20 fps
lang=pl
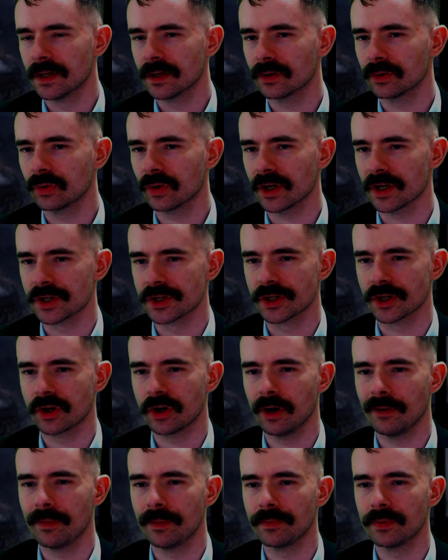która
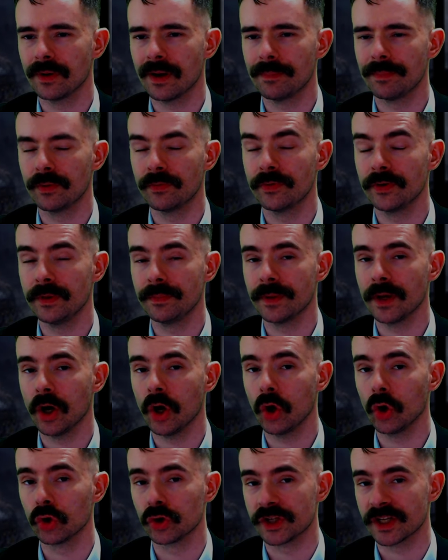rzekomo była po filmie
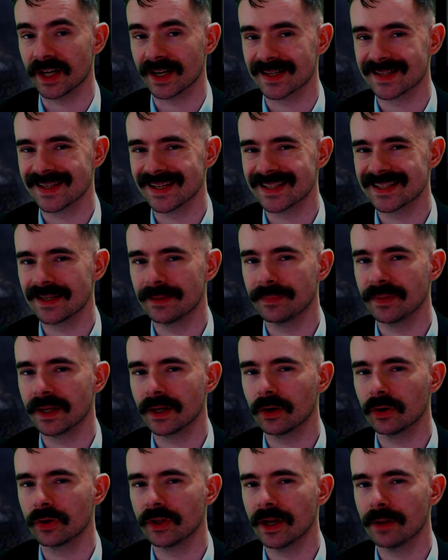Olciaks,
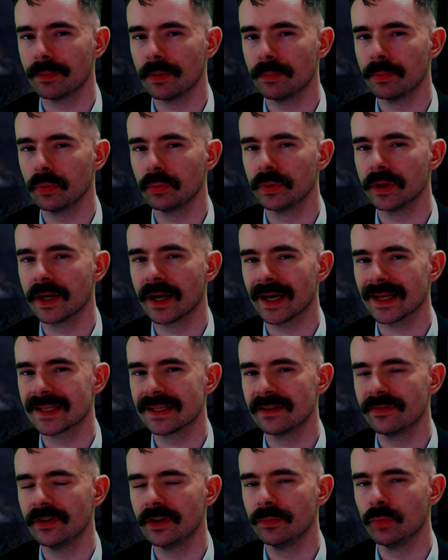następnego dnia po
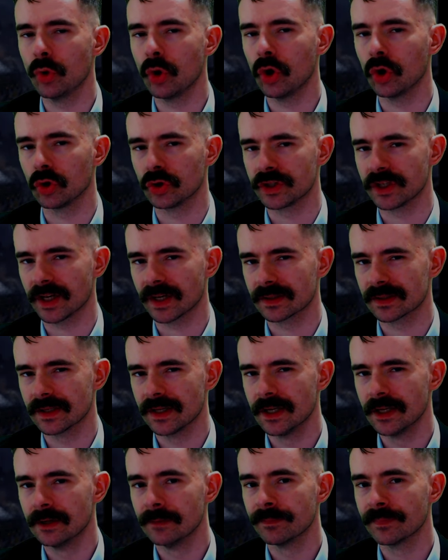publikacji filmu Olciaks,
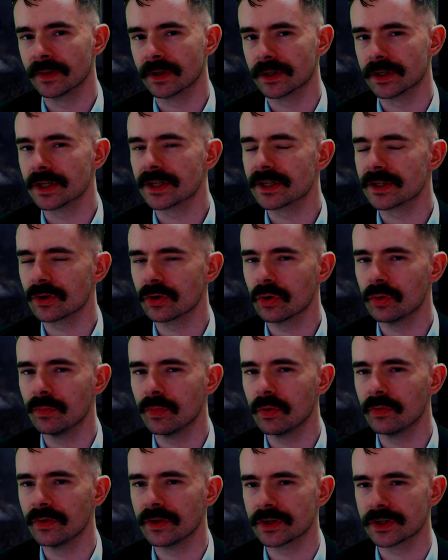gdzie Sru
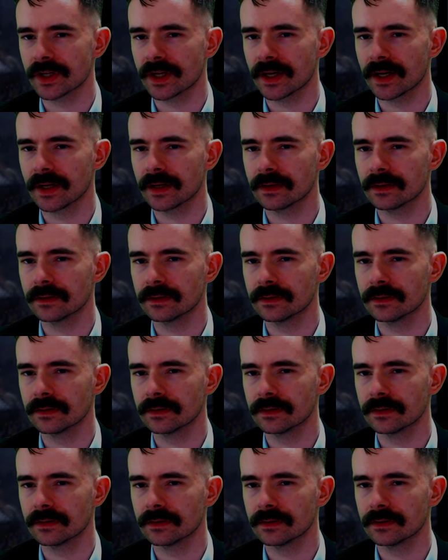mówi, że